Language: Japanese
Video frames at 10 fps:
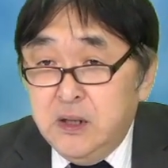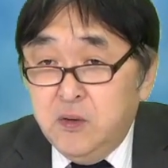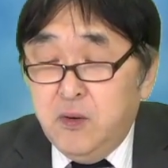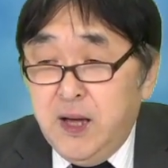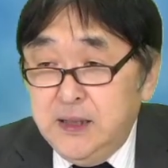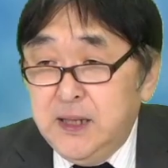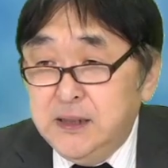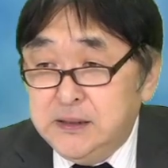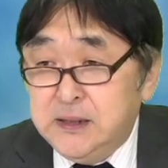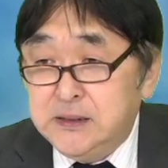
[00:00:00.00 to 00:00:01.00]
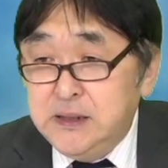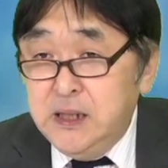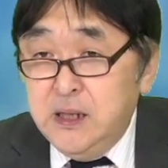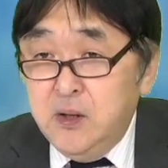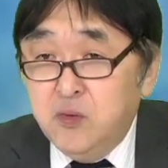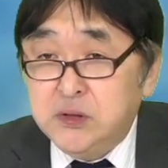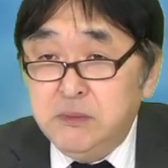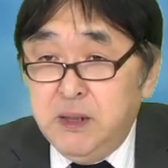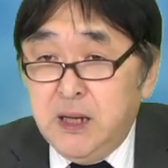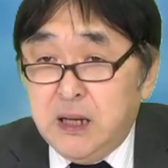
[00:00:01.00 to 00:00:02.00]
を背景にですねおし
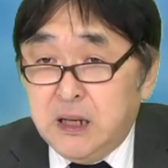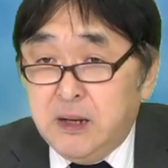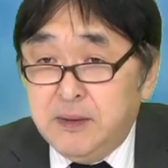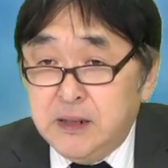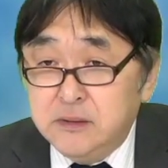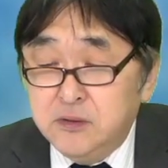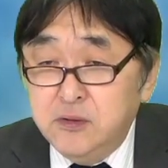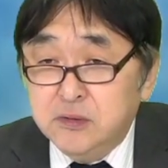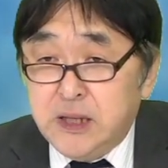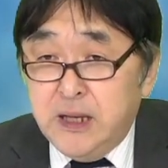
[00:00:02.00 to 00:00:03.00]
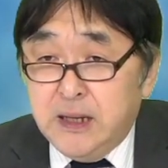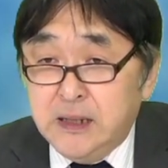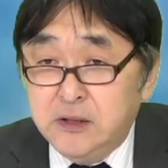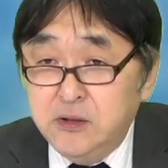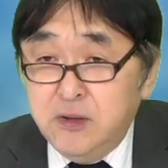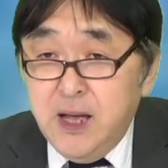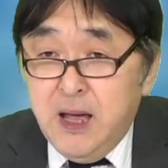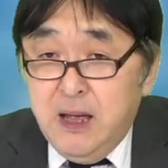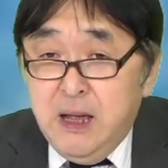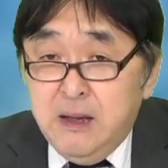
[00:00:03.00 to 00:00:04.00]
めが買われるという展開というのが、